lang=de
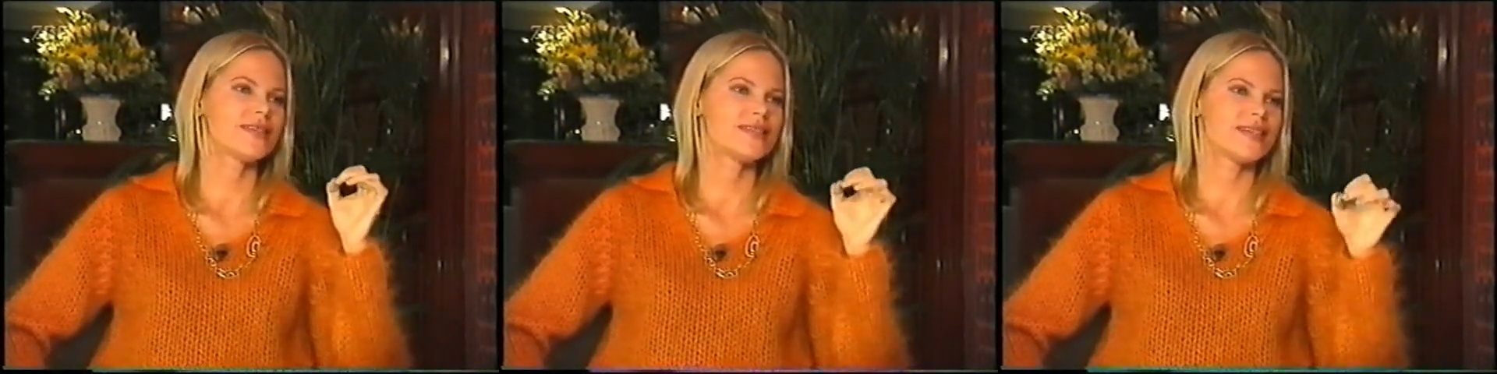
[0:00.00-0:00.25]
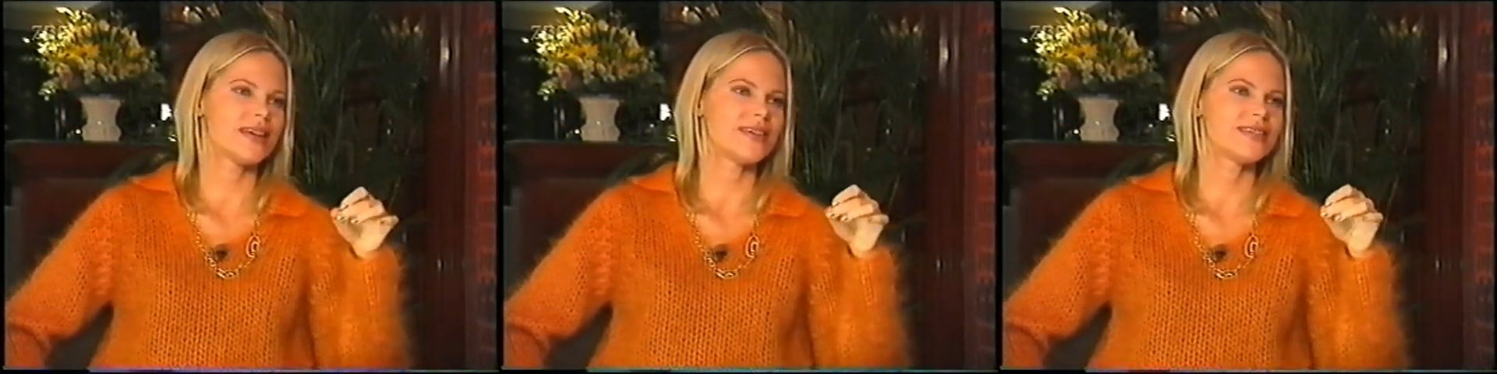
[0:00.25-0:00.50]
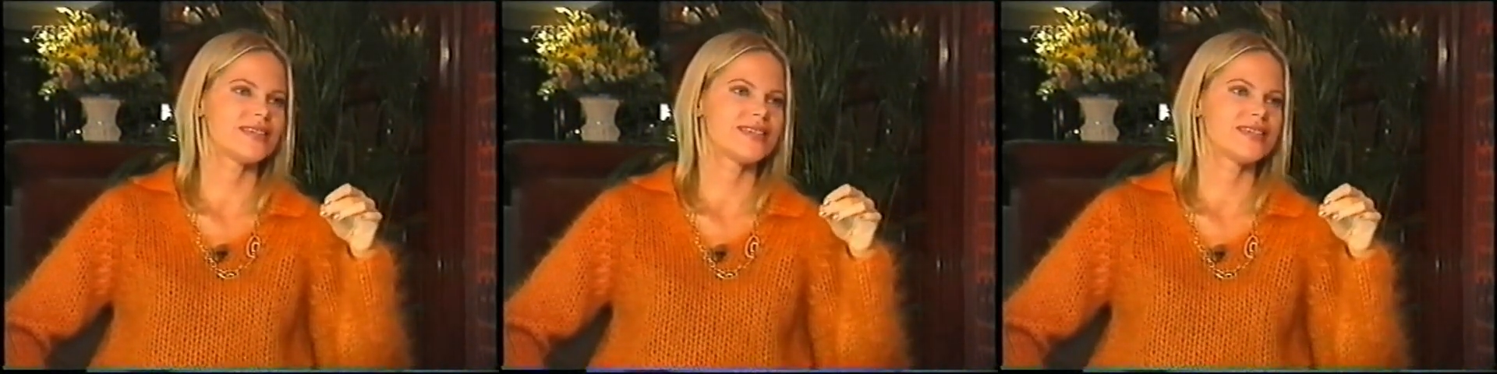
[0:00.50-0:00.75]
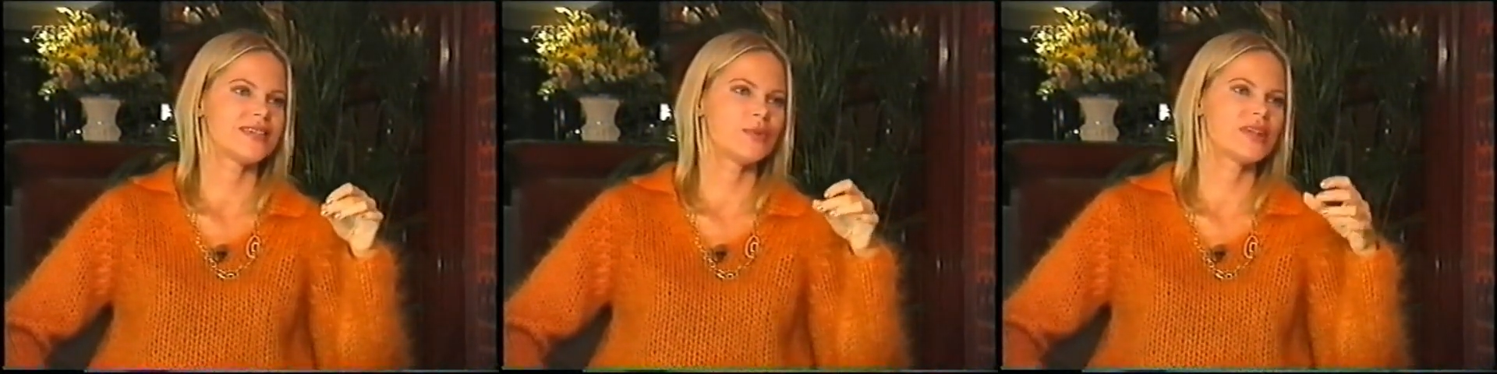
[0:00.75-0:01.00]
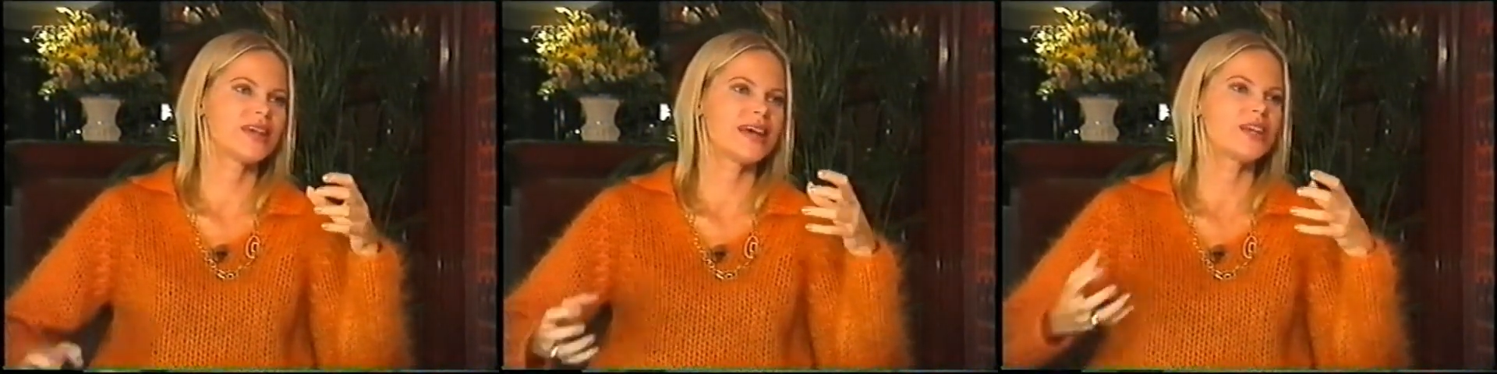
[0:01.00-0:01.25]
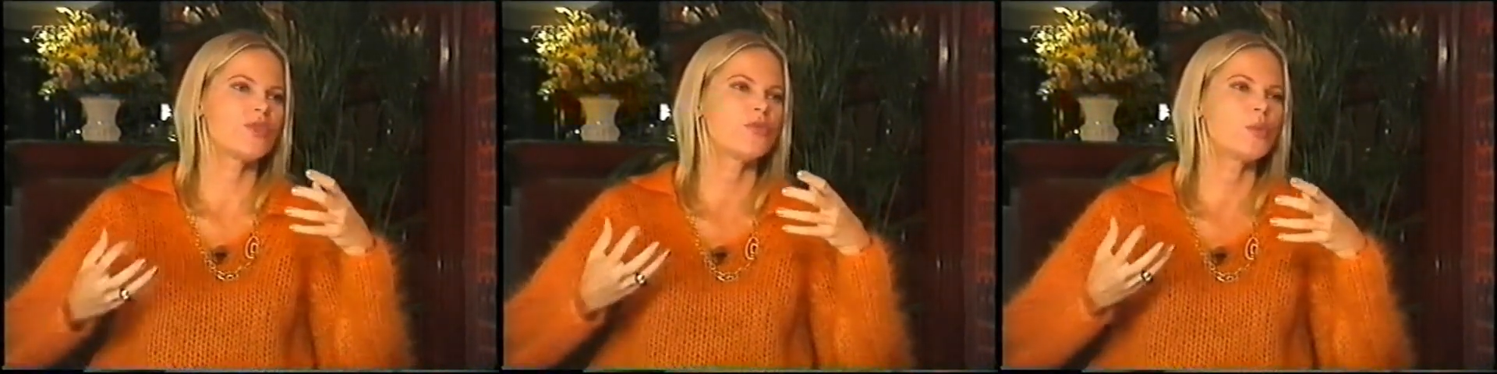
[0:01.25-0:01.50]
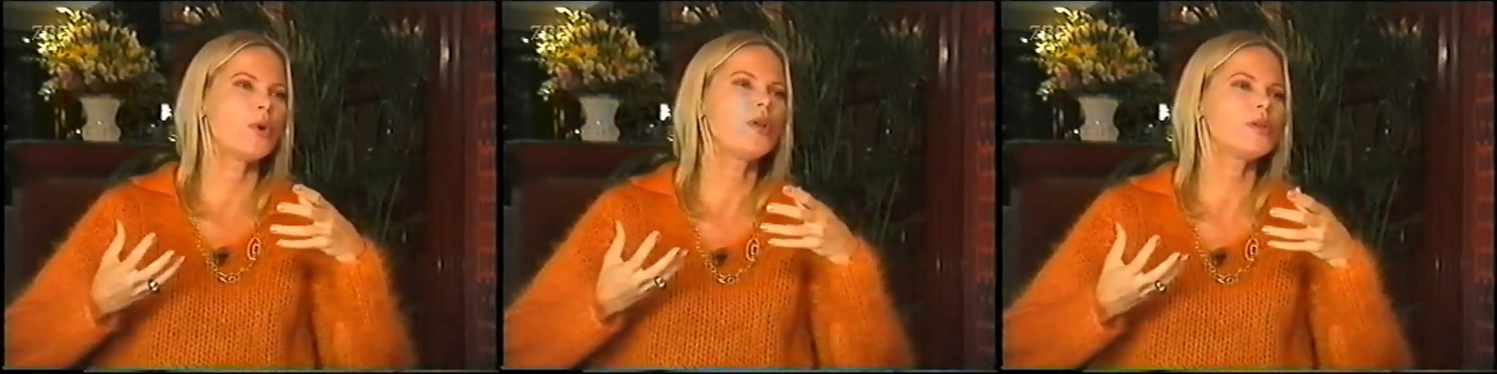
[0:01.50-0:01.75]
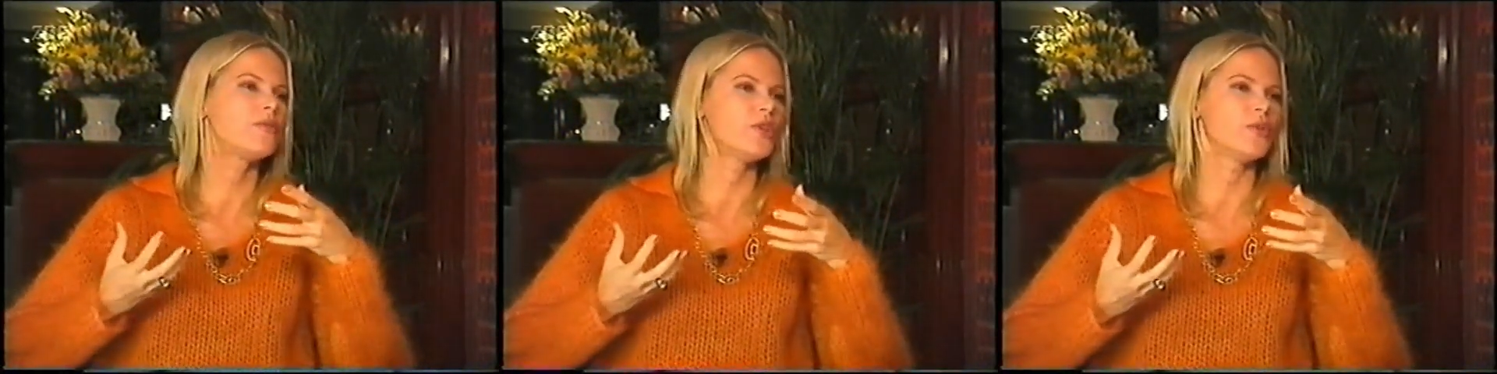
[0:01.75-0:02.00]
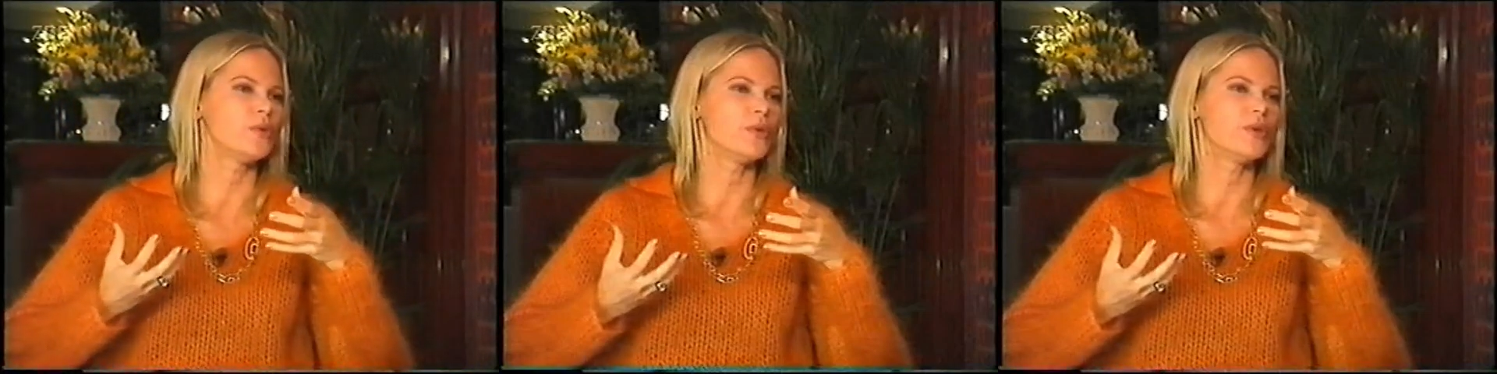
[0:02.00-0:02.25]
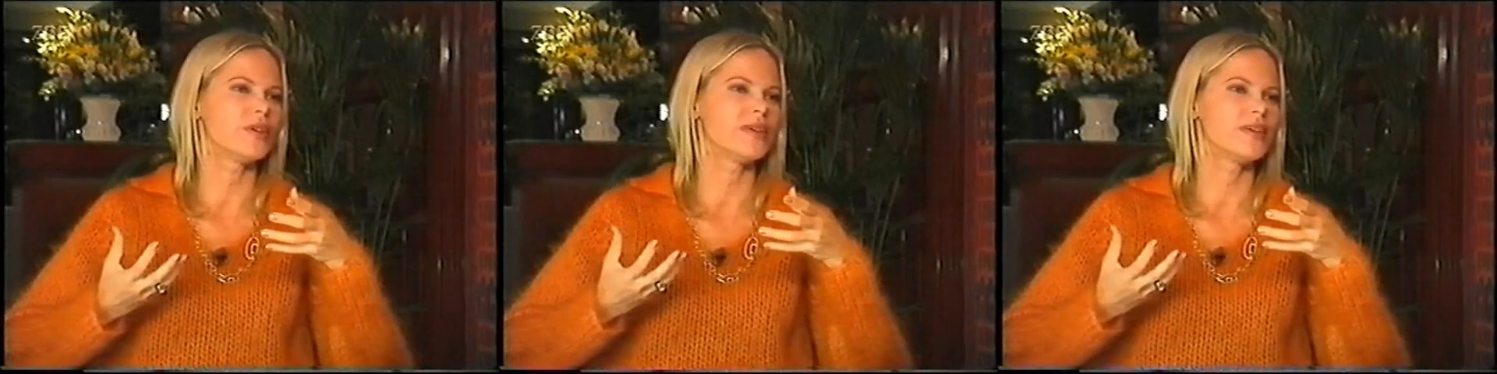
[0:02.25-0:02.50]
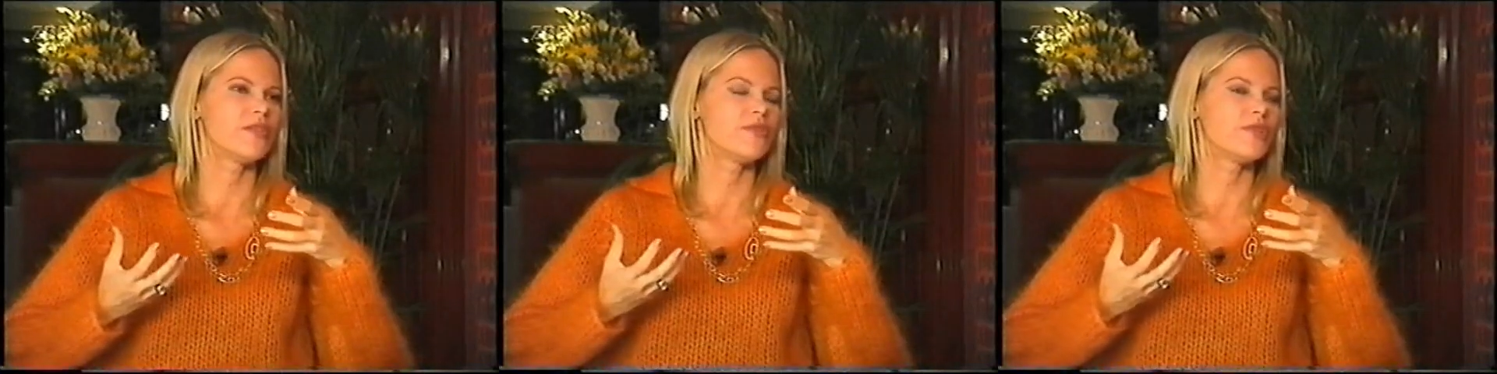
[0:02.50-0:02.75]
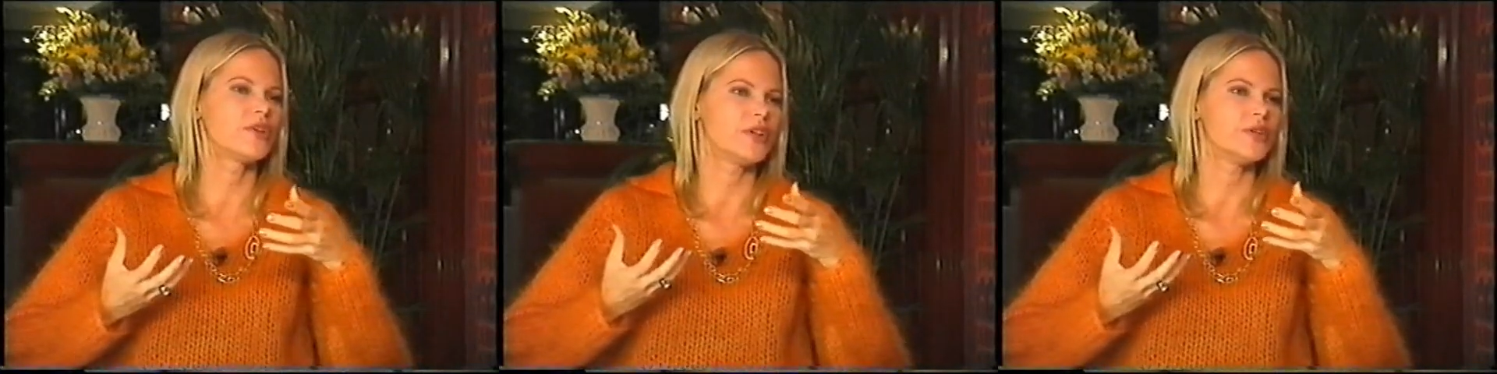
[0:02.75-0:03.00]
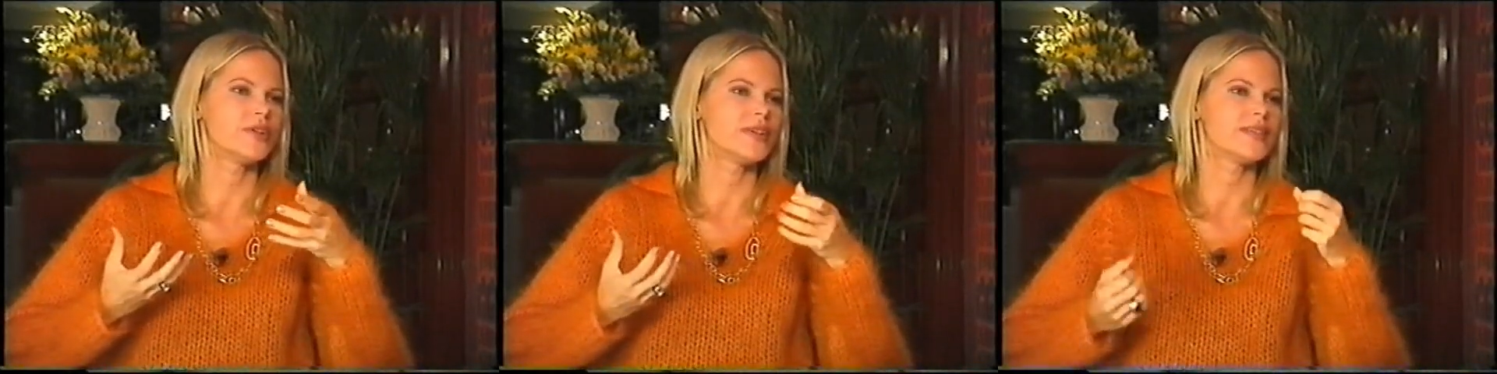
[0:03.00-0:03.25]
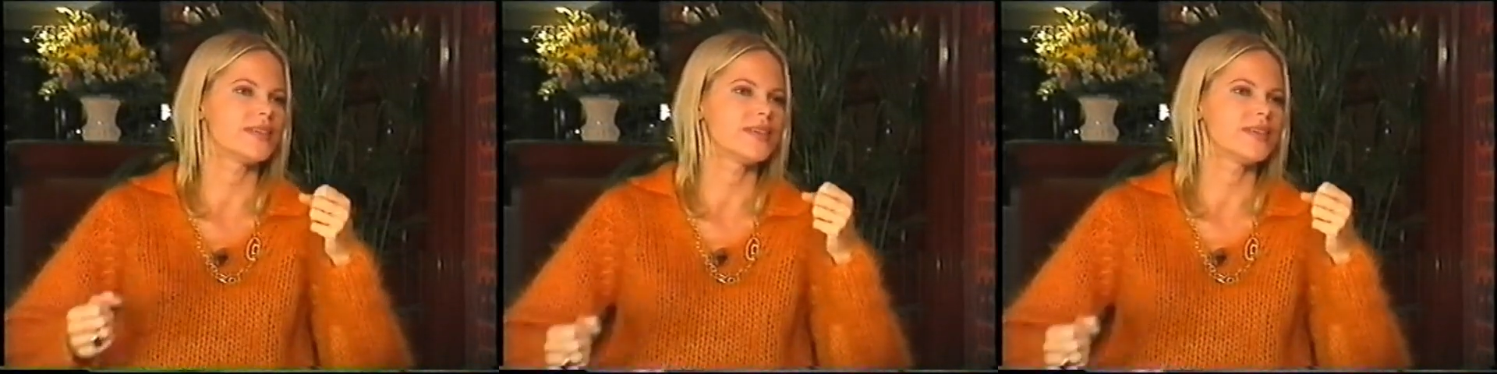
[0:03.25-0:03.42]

Wie verändert sich dabei eigentlich die Sicht der Welt, die Einschätzung?